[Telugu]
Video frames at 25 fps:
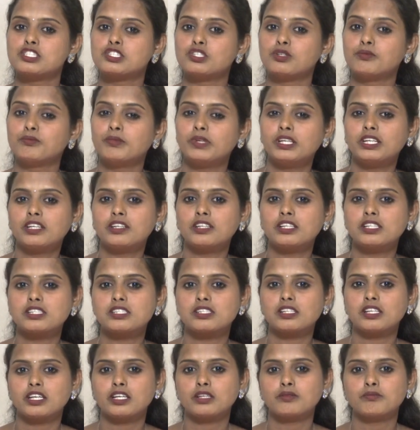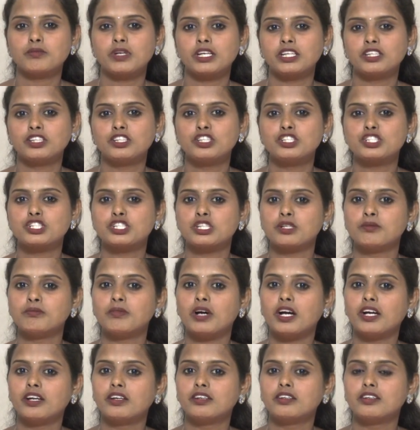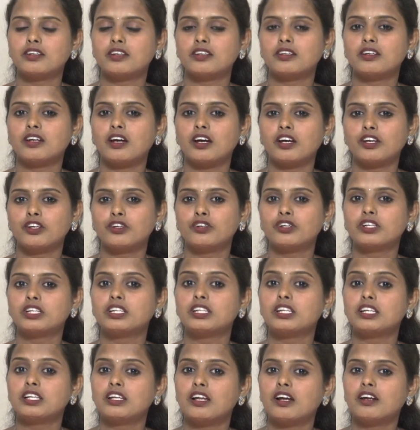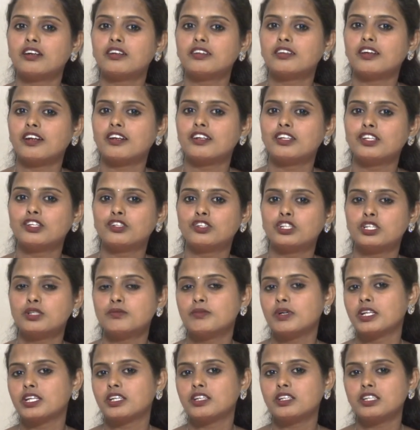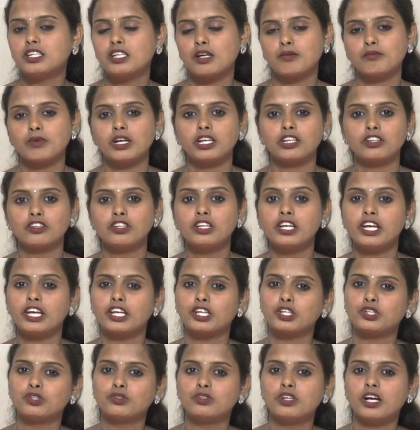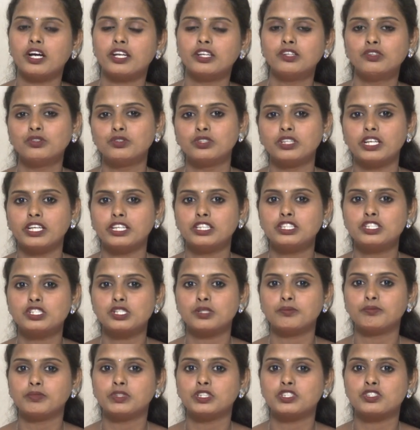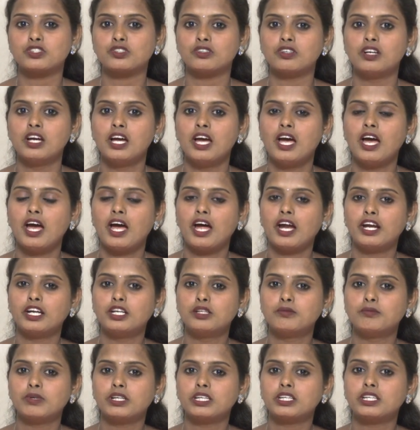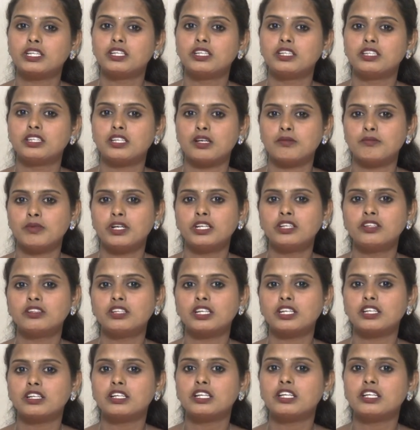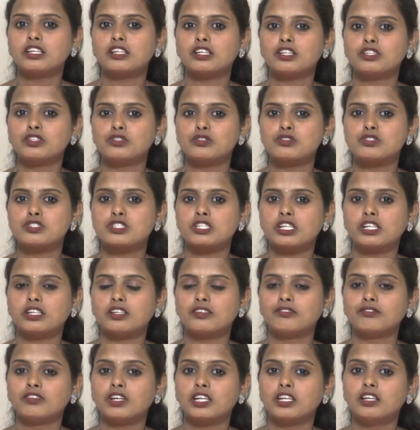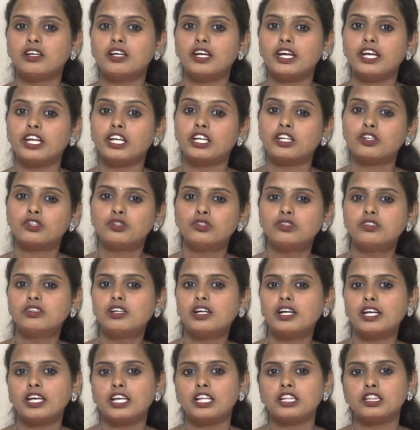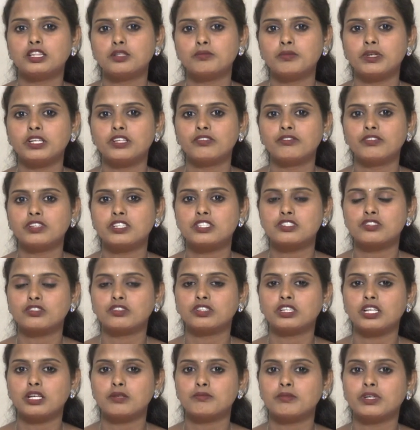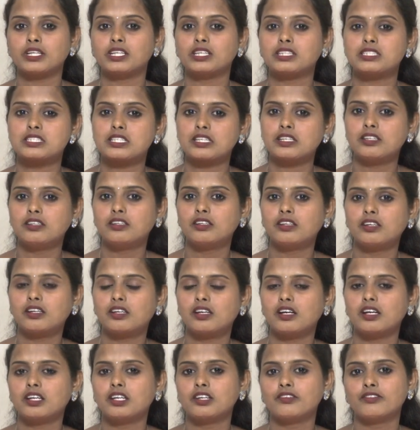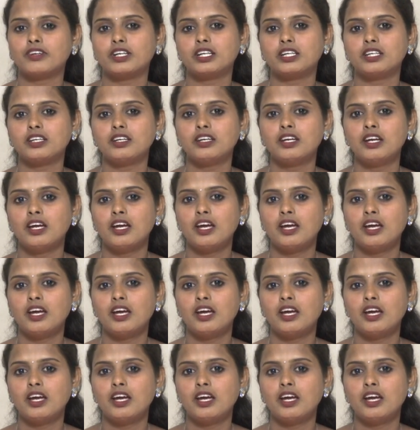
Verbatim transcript: సో మినరల్స్ లైక్ మెగ్నీషియం ఐరన్ అయోడిన్ ఇలాంటి అన్నీ కూడా మనకి టమాటోలో ఎక్కువగానే ఉన్నాయని చెప్పొచ్చు అండ్ మనకి ఈ టమాటో రెగ్యులర్గా యూస్ చేయడం వల్ల ఎక్కువగా హెల్త్ బెనిఫిట్స్ ఉంటాయి మన స్కిన్కి కానివ్వండి